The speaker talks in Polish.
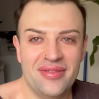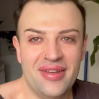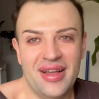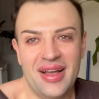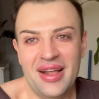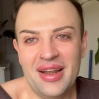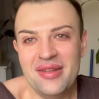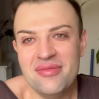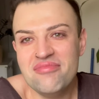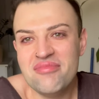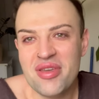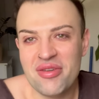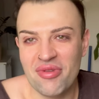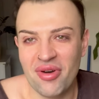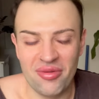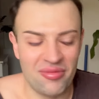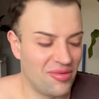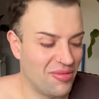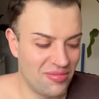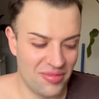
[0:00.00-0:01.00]
Ale miło
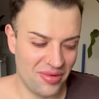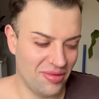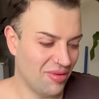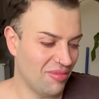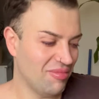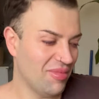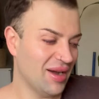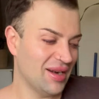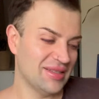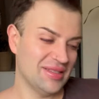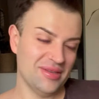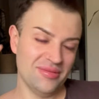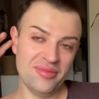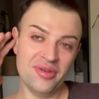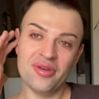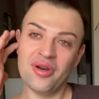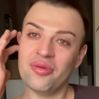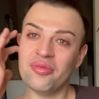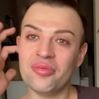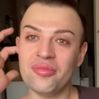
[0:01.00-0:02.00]
mi było, bardzo
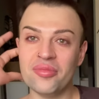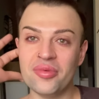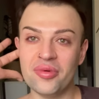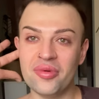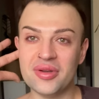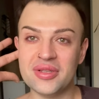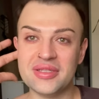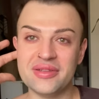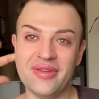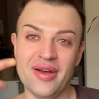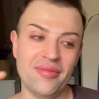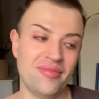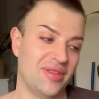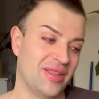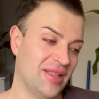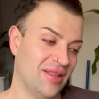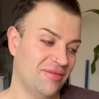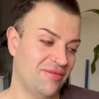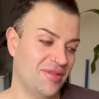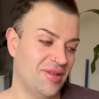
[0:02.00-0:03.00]
miło mi było z Wami
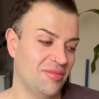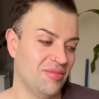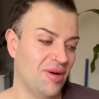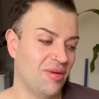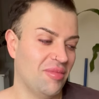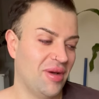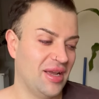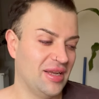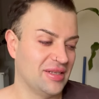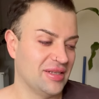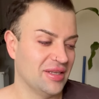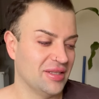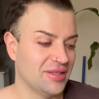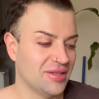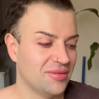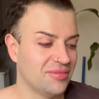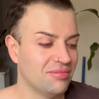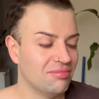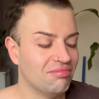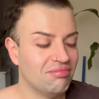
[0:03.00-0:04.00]
ten film obejrzeć.
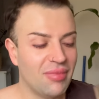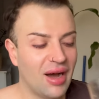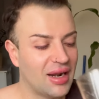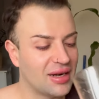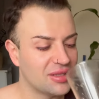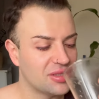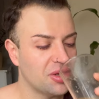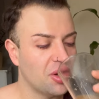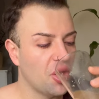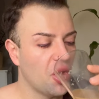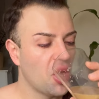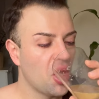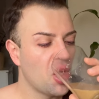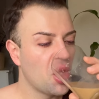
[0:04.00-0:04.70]
Bardzo.